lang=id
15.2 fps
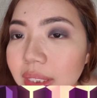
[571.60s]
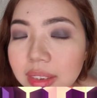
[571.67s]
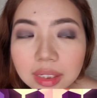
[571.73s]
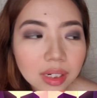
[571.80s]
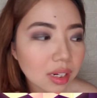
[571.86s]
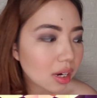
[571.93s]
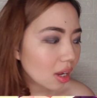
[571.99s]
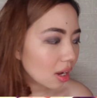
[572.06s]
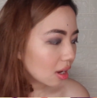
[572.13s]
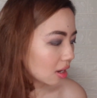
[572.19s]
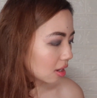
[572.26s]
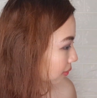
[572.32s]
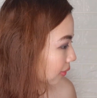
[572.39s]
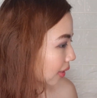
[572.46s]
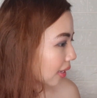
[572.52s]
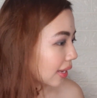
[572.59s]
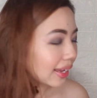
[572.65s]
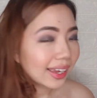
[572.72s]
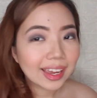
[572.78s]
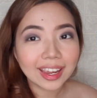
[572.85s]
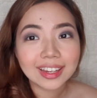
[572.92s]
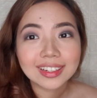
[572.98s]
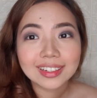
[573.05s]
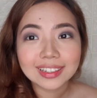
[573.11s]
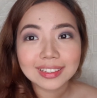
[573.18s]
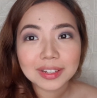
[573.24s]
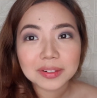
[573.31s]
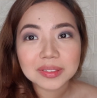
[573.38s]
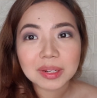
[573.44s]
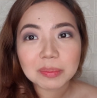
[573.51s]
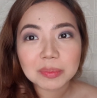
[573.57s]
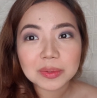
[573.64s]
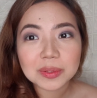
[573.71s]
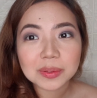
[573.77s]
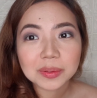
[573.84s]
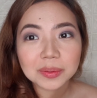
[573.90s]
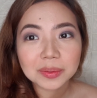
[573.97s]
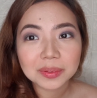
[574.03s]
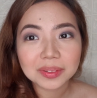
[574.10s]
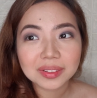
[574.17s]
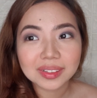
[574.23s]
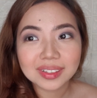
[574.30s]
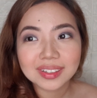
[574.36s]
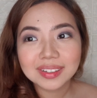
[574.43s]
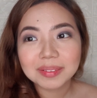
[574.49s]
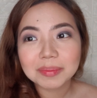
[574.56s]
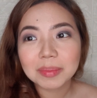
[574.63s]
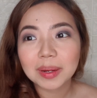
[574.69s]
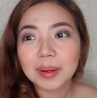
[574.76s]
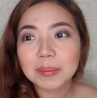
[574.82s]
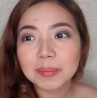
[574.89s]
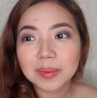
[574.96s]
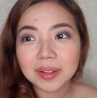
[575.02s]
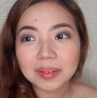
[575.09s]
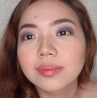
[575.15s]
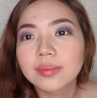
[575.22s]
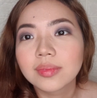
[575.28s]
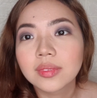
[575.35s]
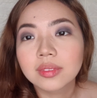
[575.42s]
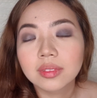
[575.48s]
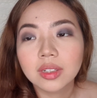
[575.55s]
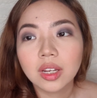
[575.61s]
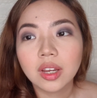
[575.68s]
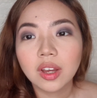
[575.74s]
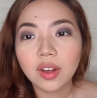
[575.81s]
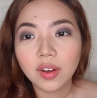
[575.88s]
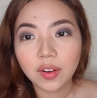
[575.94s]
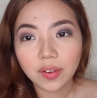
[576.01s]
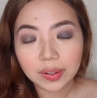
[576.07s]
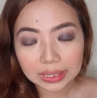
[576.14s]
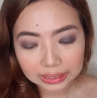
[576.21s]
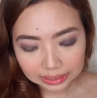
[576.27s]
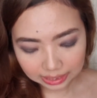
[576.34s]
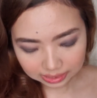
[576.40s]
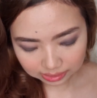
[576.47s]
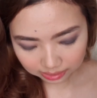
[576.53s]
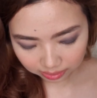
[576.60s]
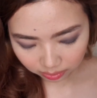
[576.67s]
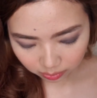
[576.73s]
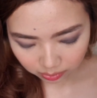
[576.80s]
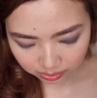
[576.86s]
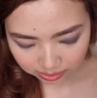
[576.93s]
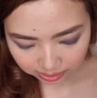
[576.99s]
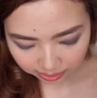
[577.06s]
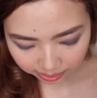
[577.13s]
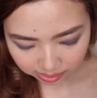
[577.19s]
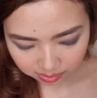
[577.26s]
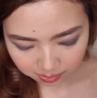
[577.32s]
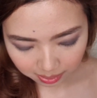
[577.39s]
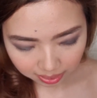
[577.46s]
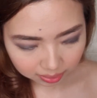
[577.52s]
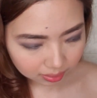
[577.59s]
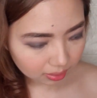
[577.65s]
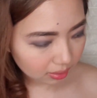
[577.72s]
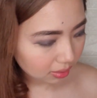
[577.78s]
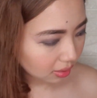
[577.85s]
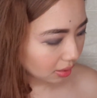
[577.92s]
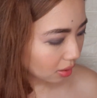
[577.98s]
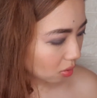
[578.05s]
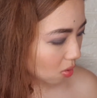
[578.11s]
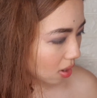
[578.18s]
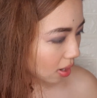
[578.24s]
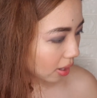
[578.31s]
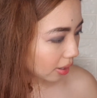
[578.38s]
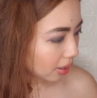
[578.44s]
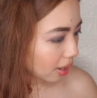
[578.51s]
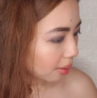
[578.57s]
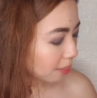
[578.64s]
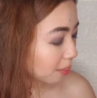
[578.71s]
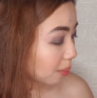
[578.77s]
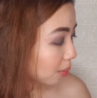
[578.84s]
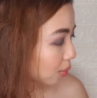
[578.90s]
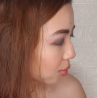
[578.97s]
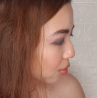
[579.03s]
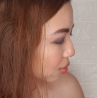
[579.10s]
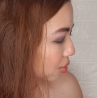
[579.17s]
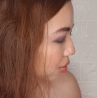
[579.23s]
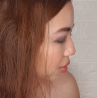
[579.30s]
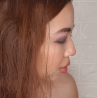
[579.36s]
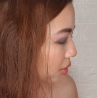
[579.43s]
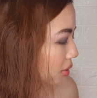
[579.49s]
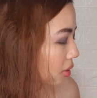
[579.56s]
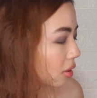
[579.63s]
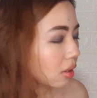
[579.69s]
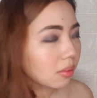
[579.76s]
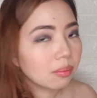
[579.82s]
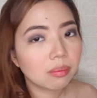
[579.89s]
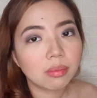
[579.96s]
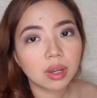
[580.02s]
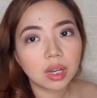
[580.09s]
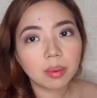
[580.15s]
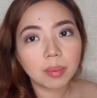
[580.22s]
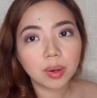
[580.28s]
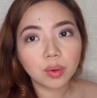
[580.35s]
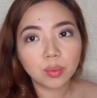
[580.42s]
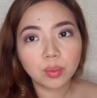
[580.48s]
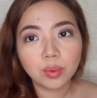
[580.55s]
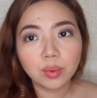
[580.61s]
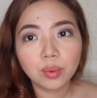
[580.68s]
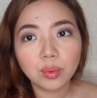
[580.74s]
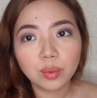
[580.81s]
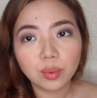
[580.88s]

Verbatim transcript: asli dah kayaknya kita harus hapus dulu uh, makeupnya Oke hey guys, karena aku stres banget, jadi aku akan hapus makeup aku.